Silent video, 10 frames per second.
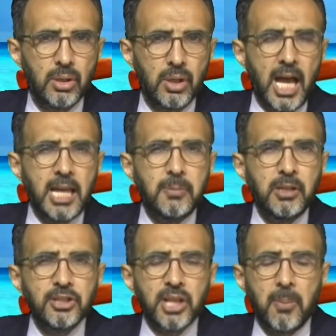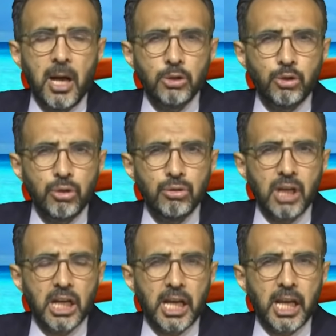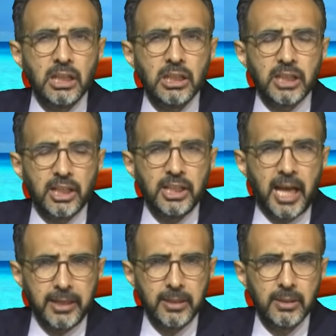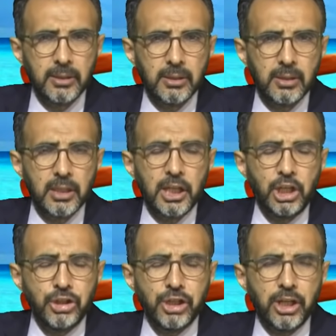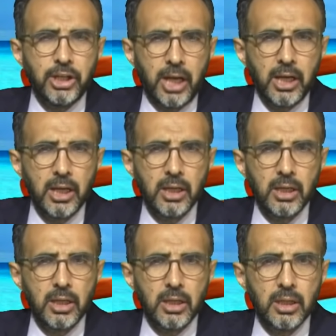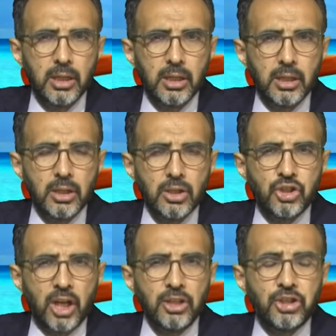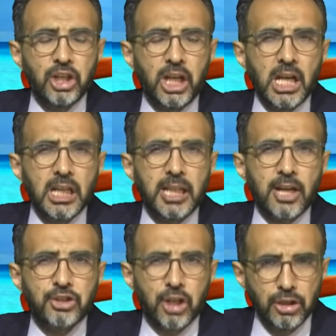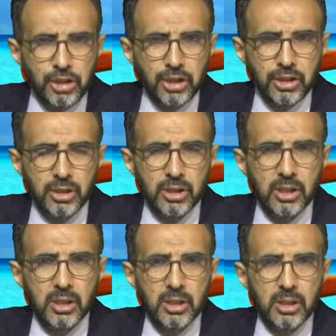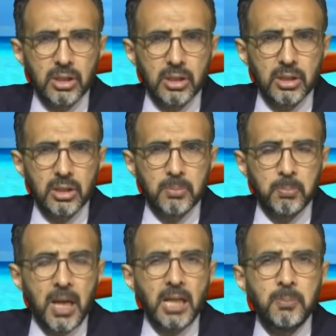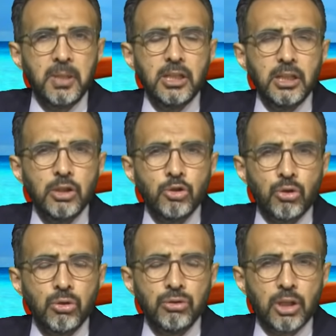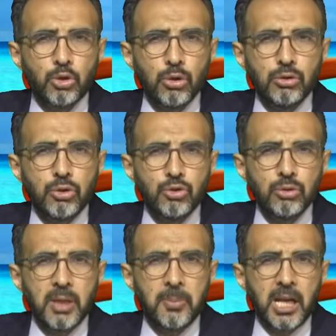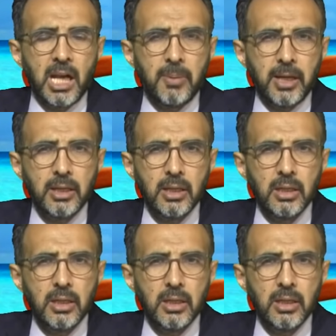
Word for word: Her biri sabahın köründe karanlıkta gider. iş yerine canı çıkana kadar çalışır. Ben bir yılın sonunda çoluk çocuğumla beraber